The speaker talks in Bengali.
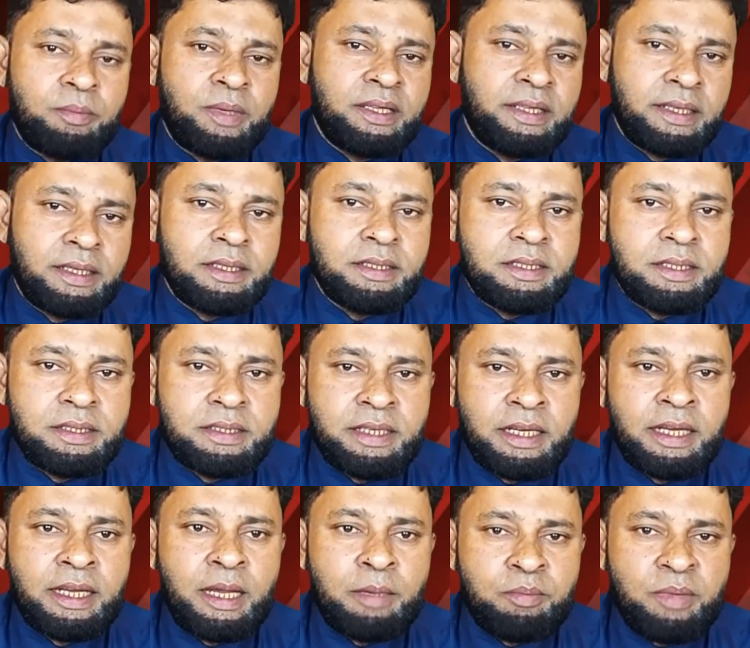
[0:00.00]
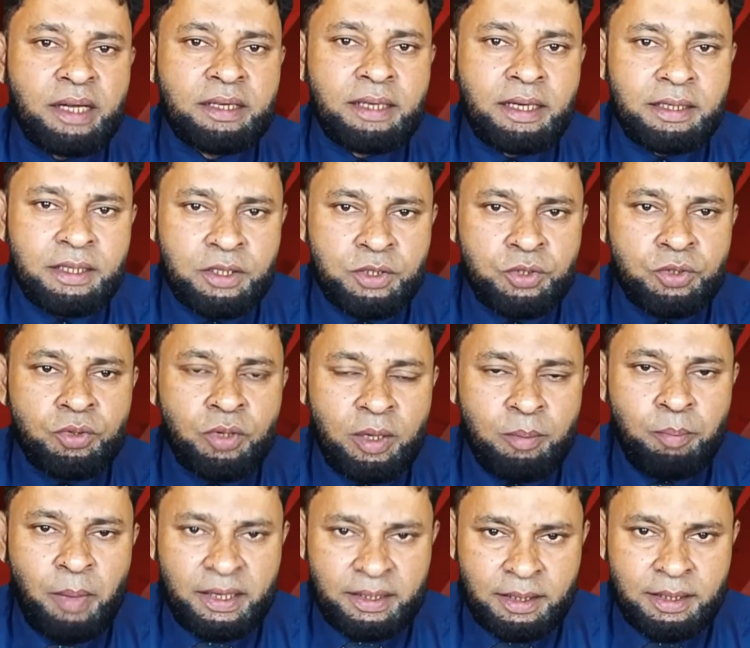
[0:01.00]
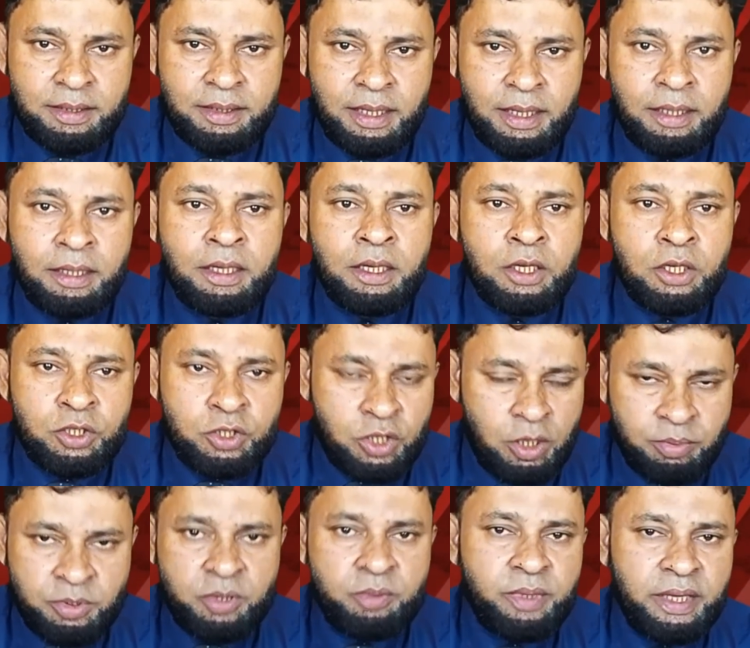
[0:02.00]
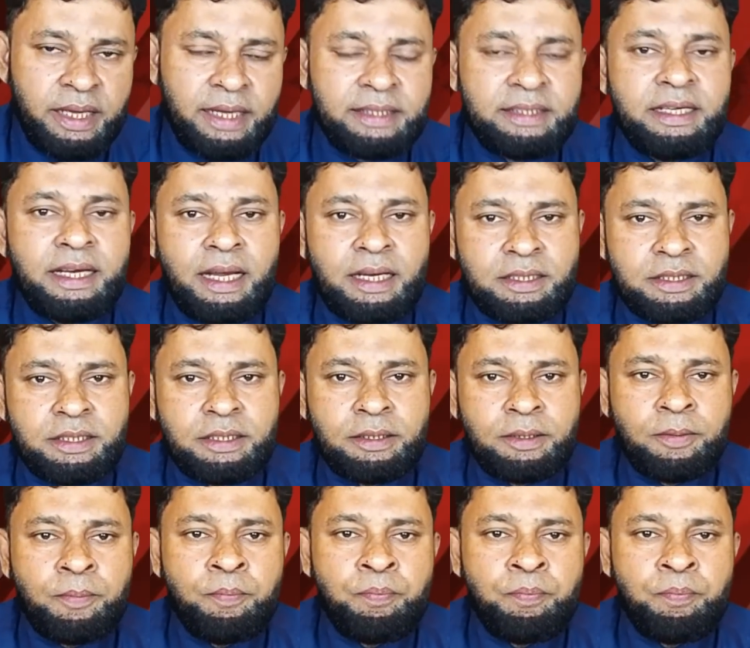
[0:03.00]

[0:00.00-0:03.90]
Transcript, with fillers: আমরা দেখেছি যে ইমরান খানের জন্য এই পাঠানরা সবসময় এগিয়ে আসেন